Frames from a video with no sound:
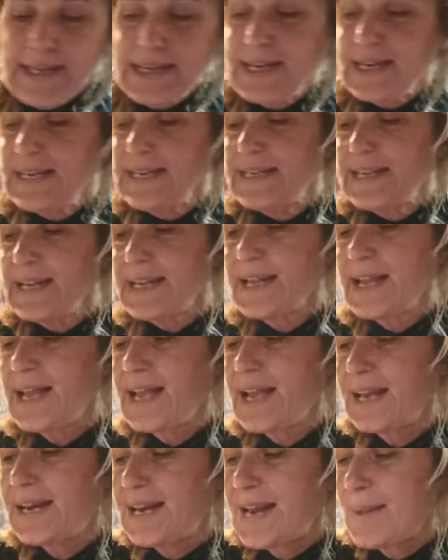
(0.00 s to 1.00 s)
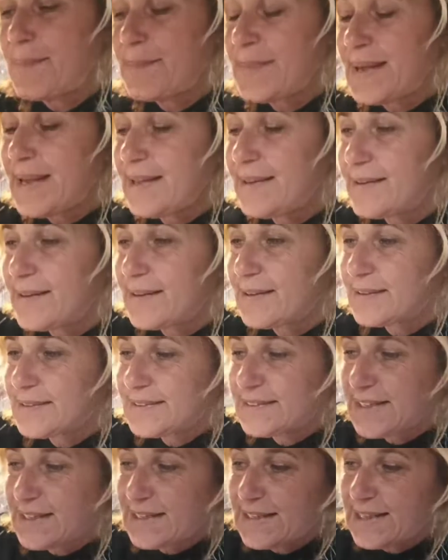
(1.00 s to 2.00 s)
est lié à l'Amed,
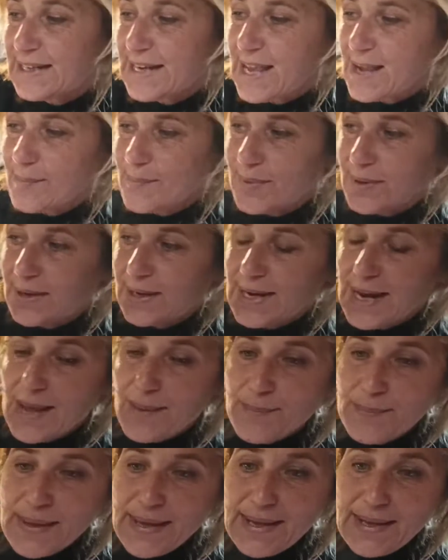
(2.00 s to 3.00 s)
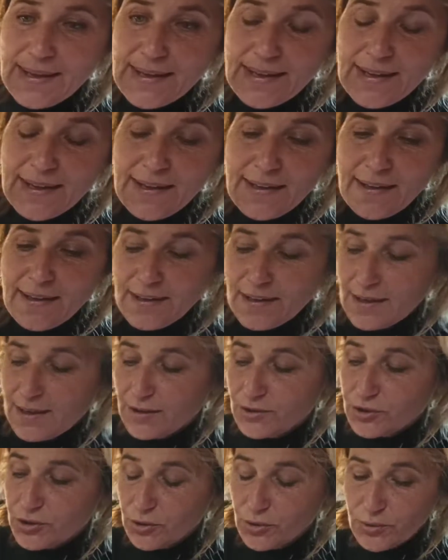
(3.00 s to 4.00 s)
cette lame, l'Amed.
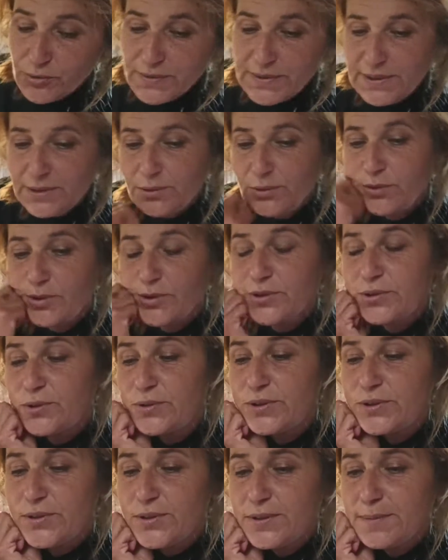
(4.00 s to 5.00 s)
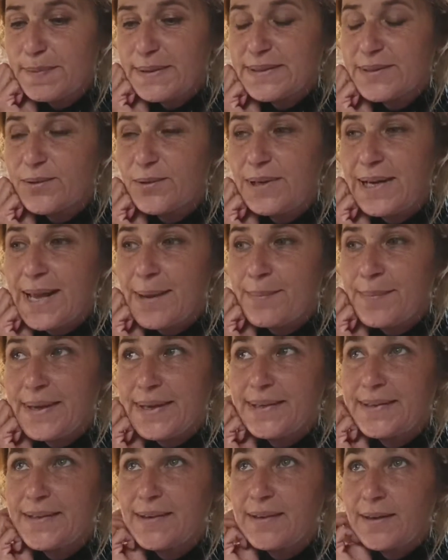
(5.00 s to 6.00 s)
Alors je continue dans ce sens parce que
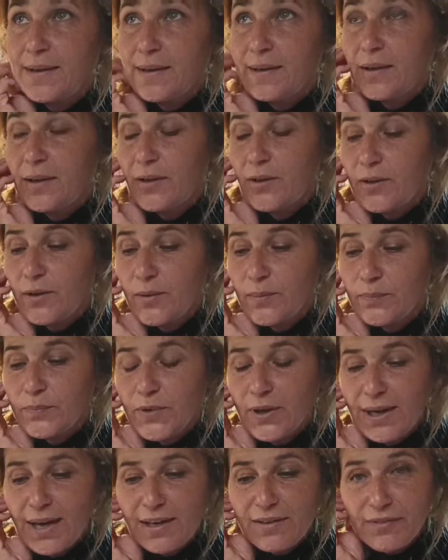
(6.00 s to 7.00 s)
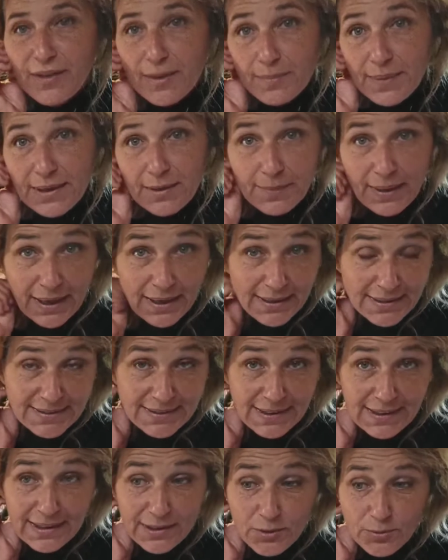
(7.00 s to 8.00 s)
l'Amed, euh, dans l'alphabet hébraïque,
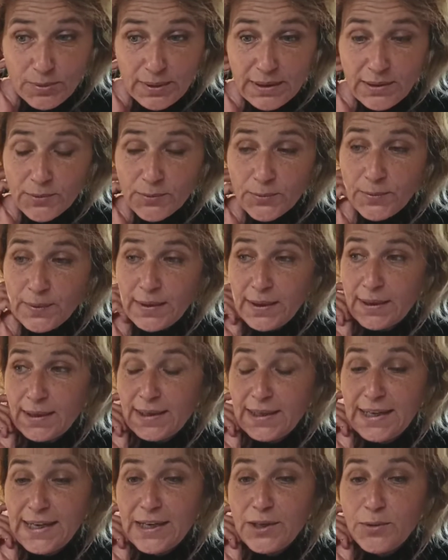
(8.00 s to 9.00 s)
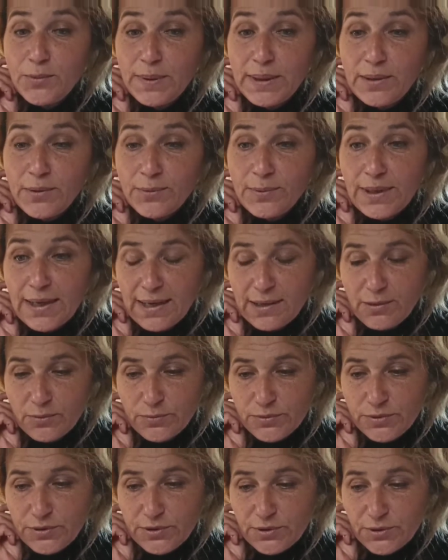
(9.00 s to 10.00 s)
c'est l'aiguillon, l'aiguillon de la
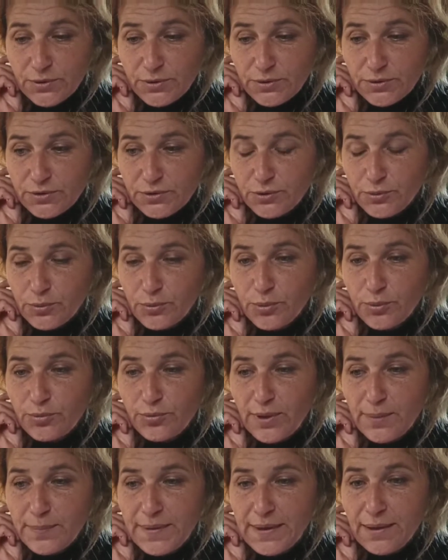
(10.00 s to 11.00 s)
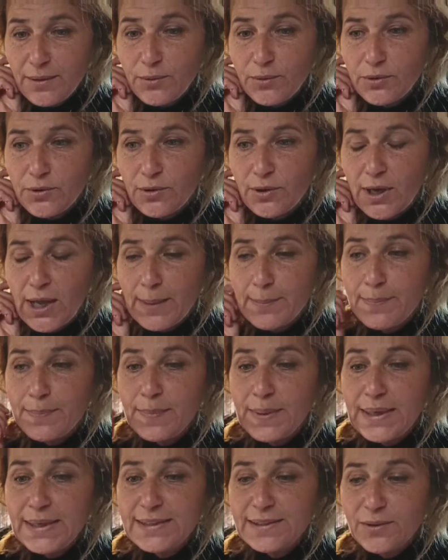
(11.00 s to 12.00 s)
conscience. Donc on voit bien que dans la
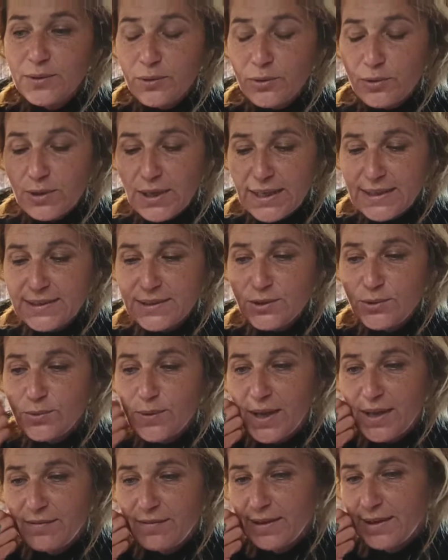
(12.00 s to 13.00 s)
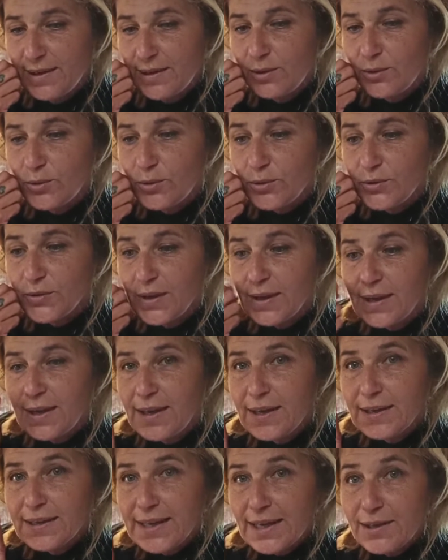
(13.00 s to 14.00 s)
mise en relation avec l'autre,
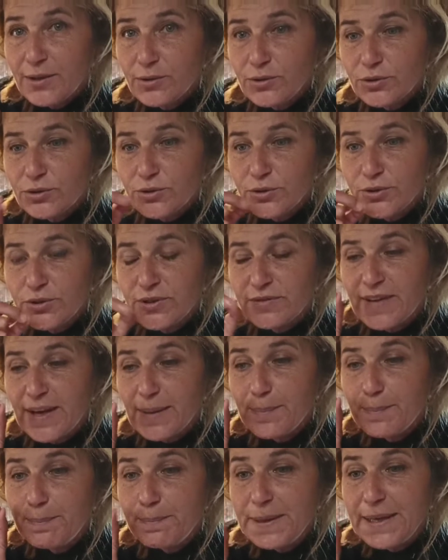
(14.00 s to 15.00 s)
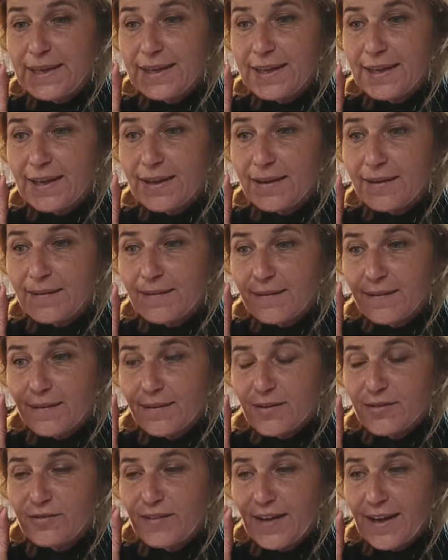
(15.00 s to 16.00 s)
quelque chose va piquer
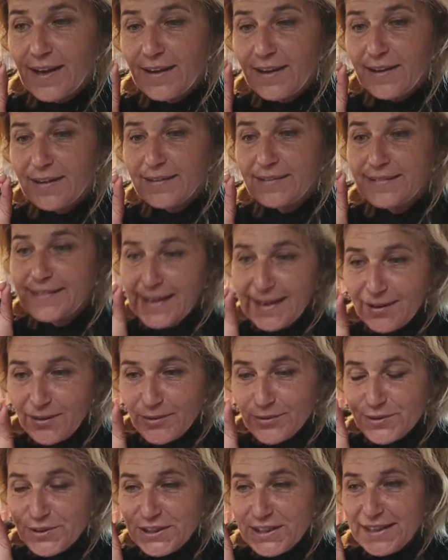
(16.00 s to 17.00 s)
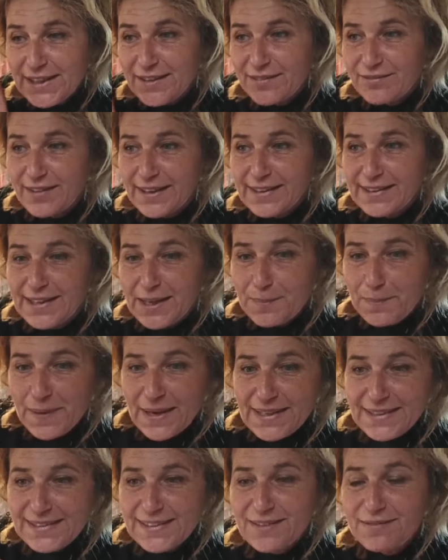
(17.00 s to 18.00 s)
va déranger, va
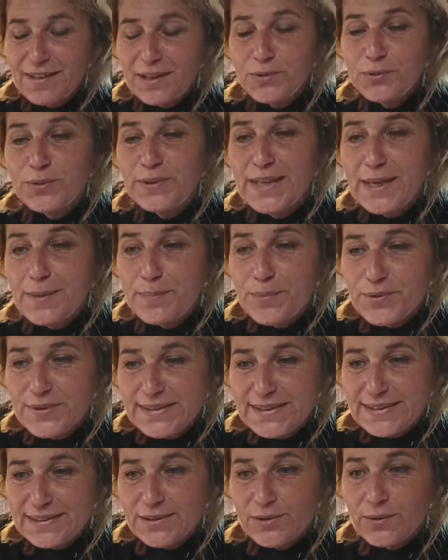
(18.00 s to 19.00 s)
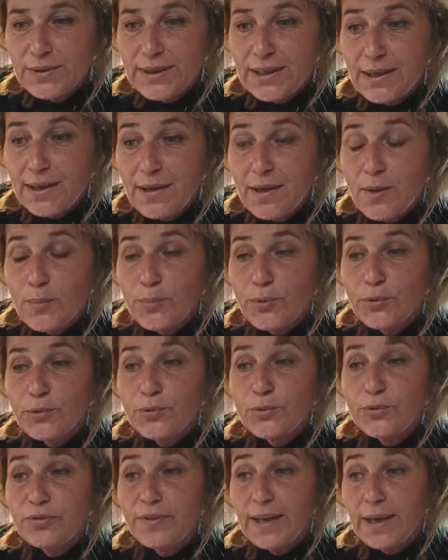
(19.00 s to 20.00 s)
déplacer, va nous dépositionner pour
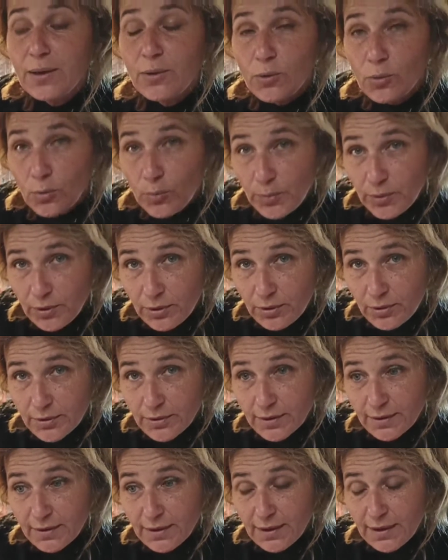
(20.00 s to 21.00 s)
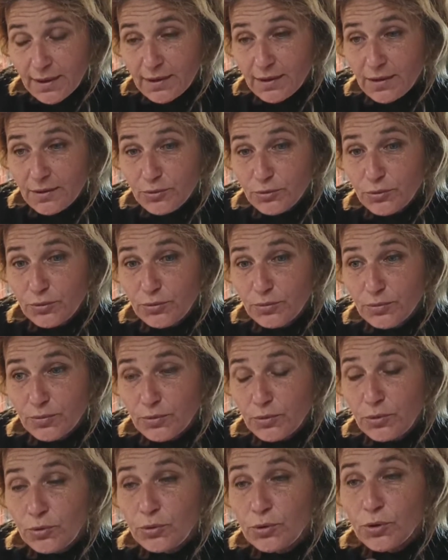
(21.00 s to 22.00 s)
nous faire comprendre
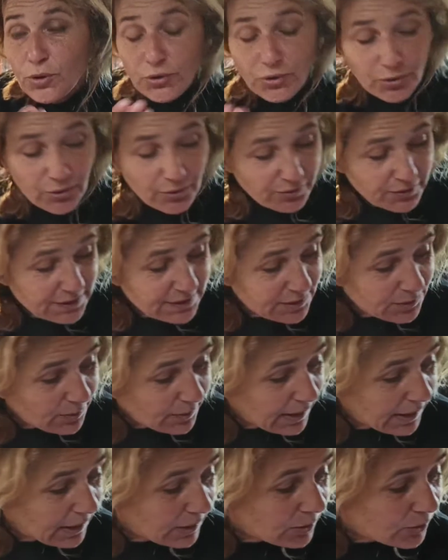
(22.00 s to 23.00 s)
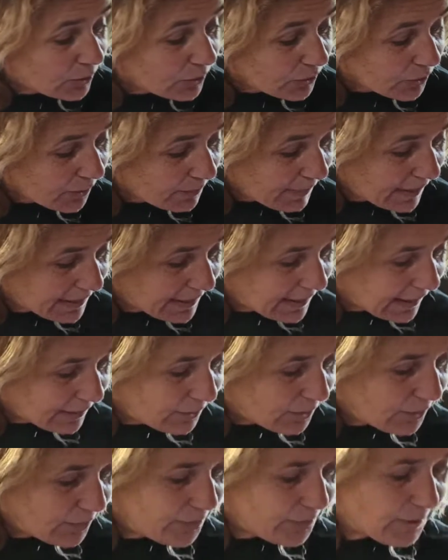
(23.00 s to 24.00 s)
une autre vision et une autre manière
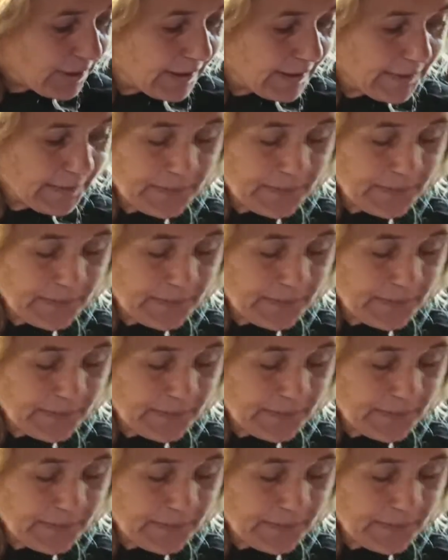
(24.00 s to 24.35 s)
de voir.